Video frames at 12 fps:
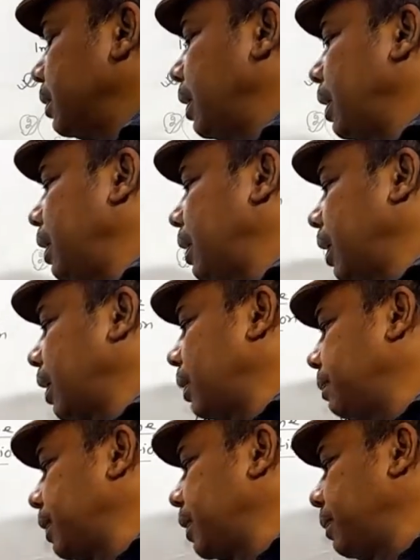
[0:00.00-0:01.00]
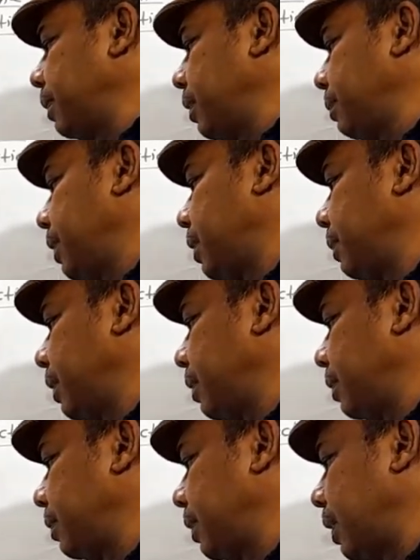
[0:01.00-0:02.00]
इंटर का मतलब इन बिटवीन
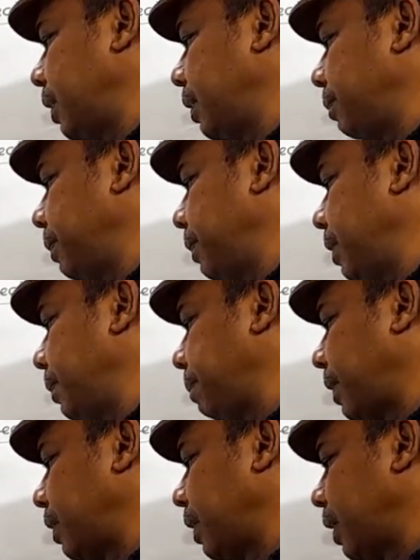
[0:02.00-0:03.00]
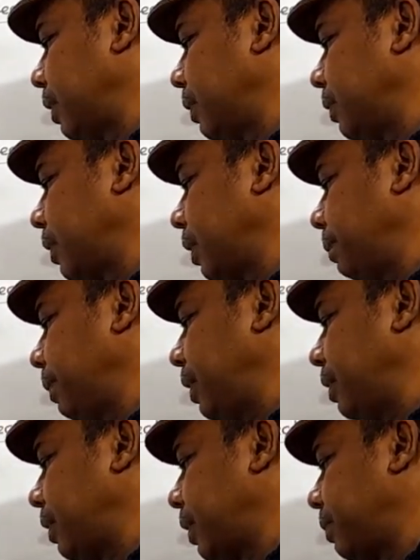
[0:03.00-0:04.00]
यानी विभिन्न प्रजातियों के
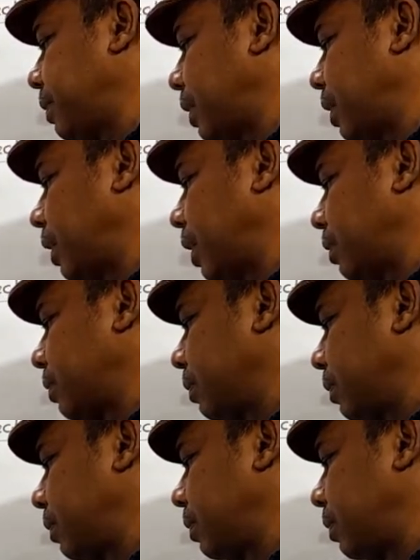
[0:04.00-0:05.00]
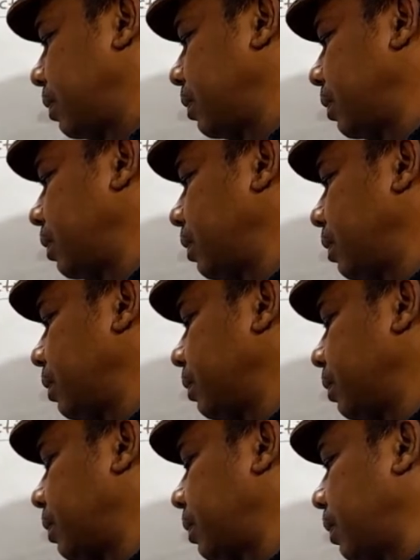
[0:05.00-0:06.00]
बीच जब संघर्ष हो
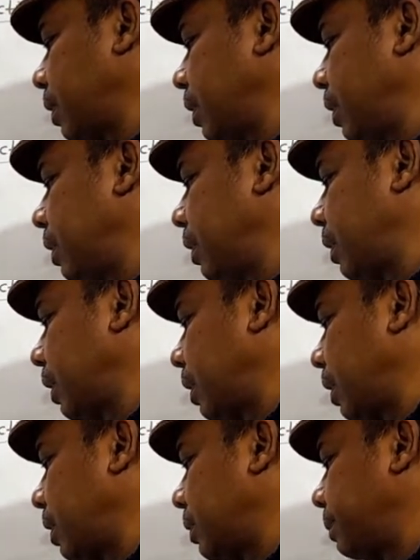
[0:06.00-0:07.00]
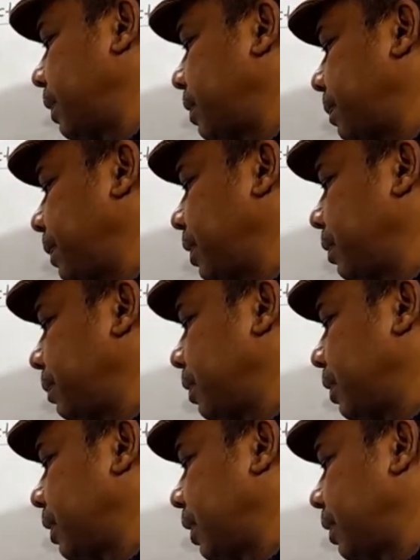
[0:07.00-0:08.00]
उसको इंटर स्पेसिफिक
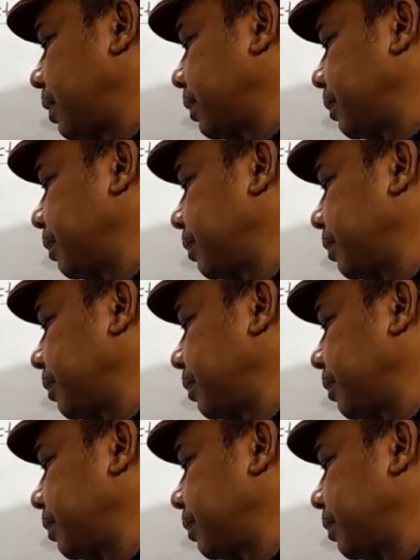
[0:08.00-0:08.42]
बोलते हैं